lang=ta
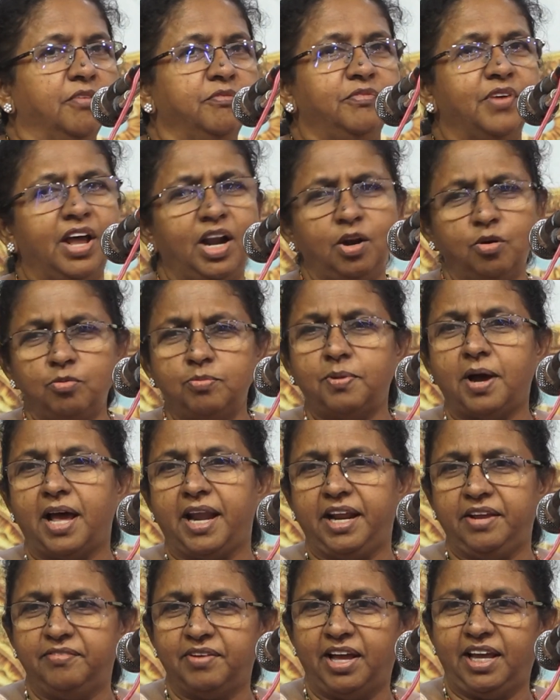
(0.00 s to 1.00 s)
வெறும்
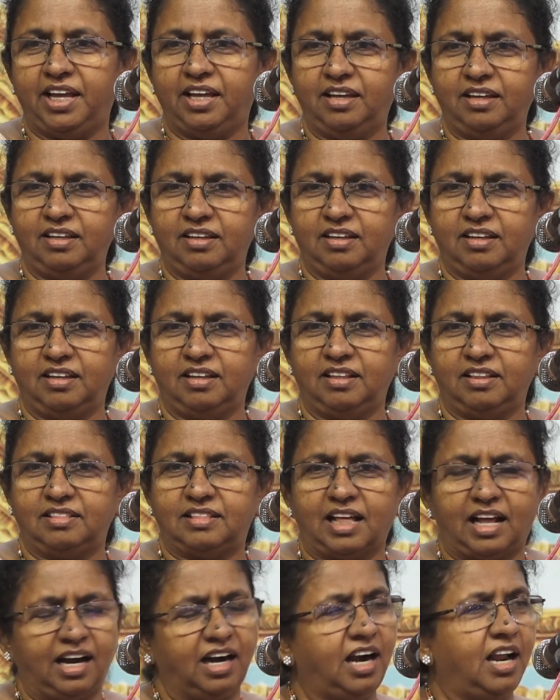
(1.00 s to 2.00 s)
அறிவை
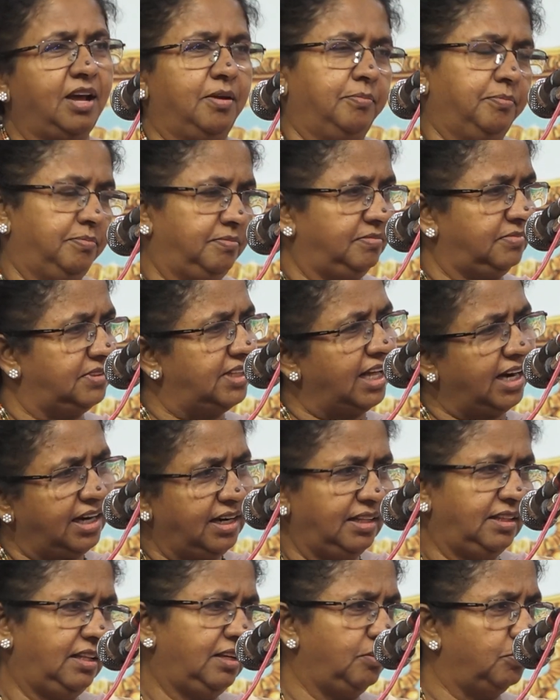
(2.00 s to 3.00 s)
தரலாம்
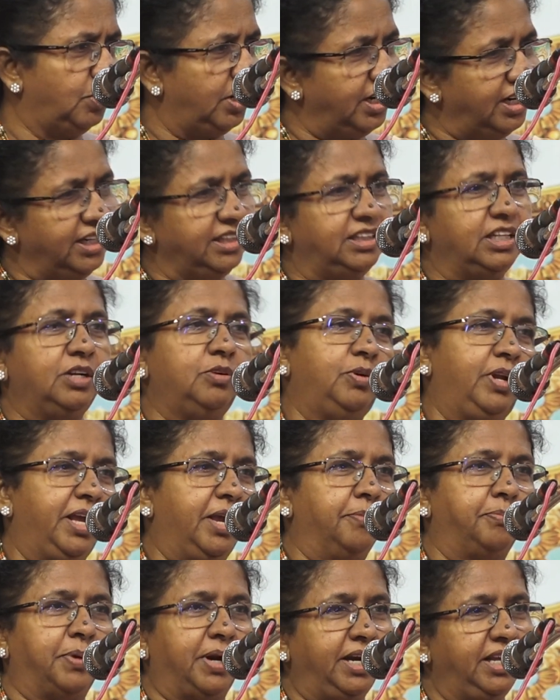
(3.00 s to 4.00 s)
தர்றது ஒரு
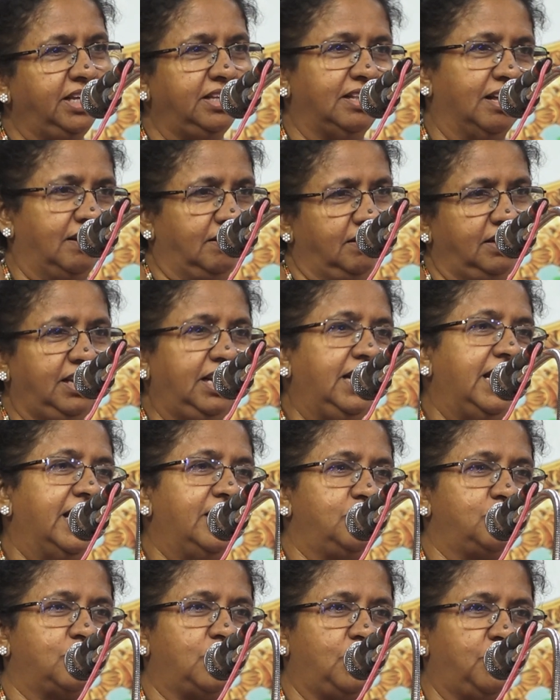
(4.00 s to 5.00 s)
எழுத்தினுடைய பணி தான்
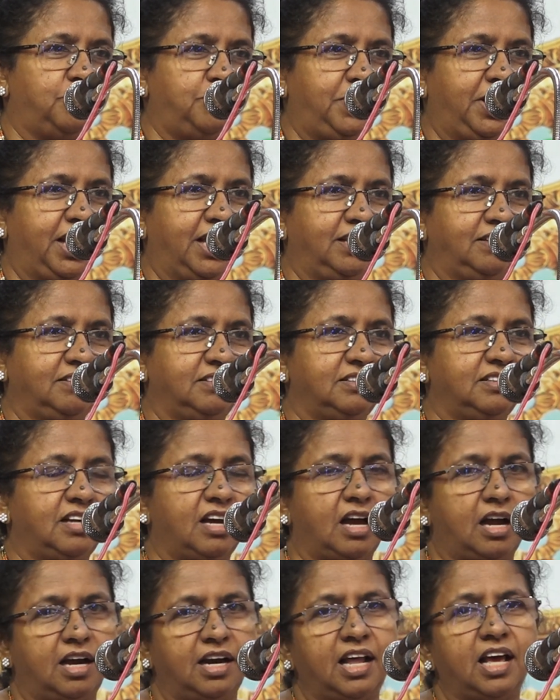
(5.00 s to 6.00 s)
இல்லைன்னு சொல்ல முடியாது
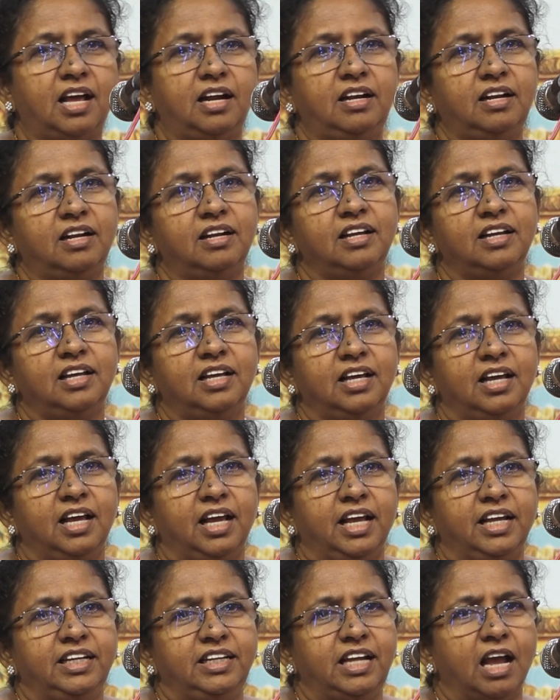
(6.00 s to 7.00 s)
ஆனால்
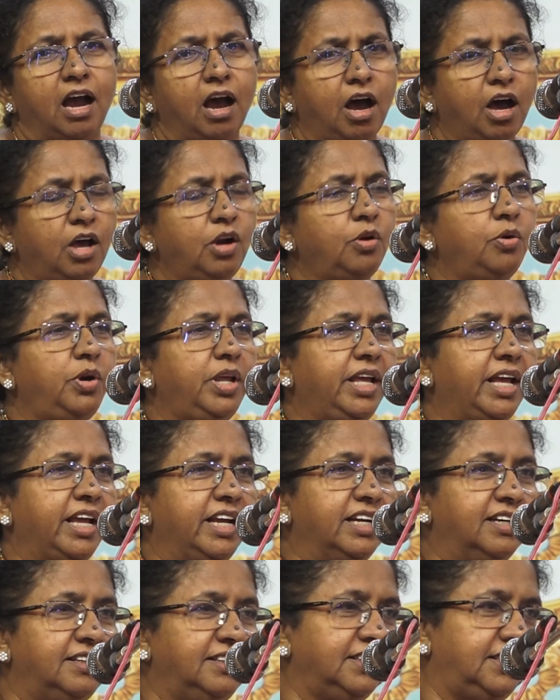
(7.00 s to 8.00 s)
யாருடைய
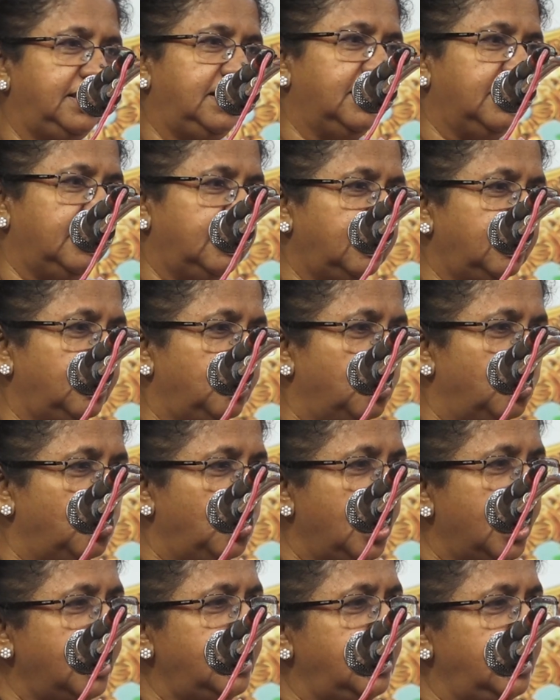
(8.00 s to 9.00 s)
எழுத்து
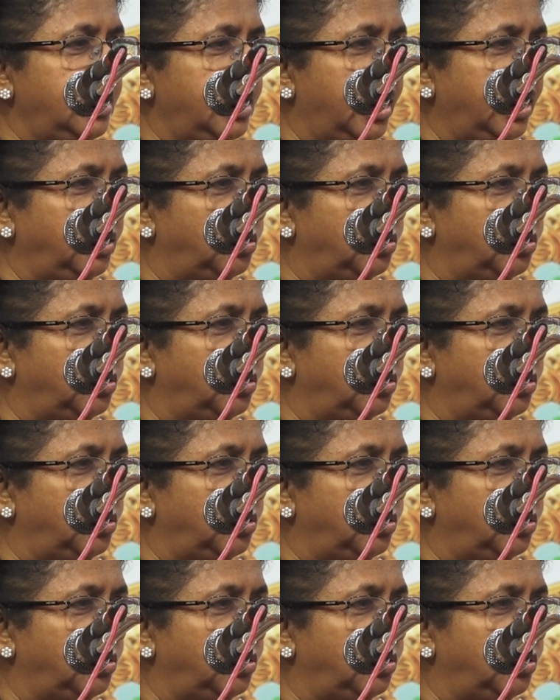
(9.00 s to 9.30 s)
உணர்ச்சியை